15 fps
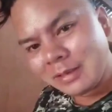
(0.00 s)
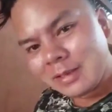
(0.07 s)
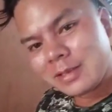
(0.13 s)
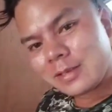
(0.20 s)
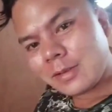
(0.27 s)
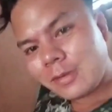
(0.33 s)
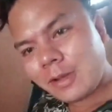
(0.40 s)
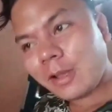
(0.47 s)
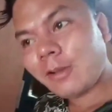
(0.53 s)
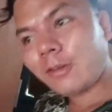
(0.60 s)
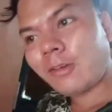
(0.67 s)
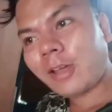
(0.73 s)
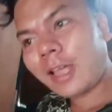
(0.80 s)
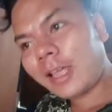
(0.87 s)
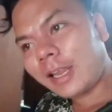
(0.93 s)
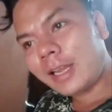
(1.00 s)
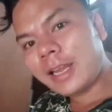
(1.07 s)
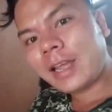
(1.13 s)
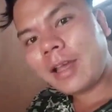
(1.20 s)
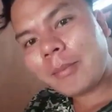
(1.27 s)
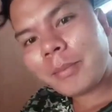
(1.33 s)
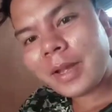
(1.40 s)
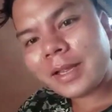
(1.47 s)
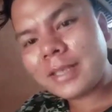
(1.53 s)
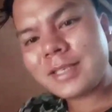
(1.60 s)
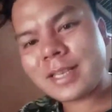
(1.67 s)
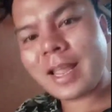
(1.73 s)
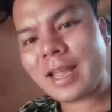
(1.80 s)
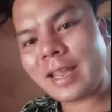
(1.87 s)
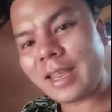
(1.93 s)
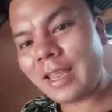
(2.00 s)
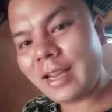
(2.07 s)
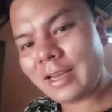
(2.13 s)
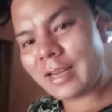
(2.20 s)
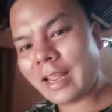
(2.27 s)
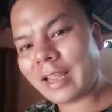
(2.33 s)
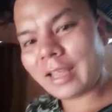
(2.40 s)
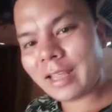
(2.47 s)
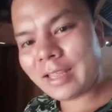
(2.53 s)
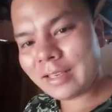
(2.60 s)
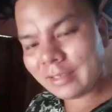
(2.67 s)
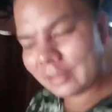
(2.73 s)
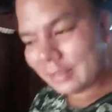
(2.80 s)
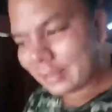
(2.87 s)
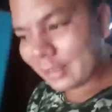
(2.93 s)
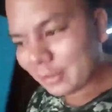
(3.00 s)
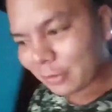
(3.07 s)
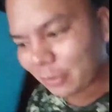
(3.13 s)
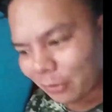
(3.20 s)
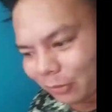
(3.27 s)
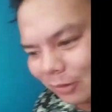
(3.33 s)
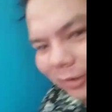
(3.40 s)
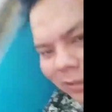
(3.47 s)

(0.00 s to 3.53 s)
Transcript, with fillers: So, ako ay nakapagsaing na. Ito yon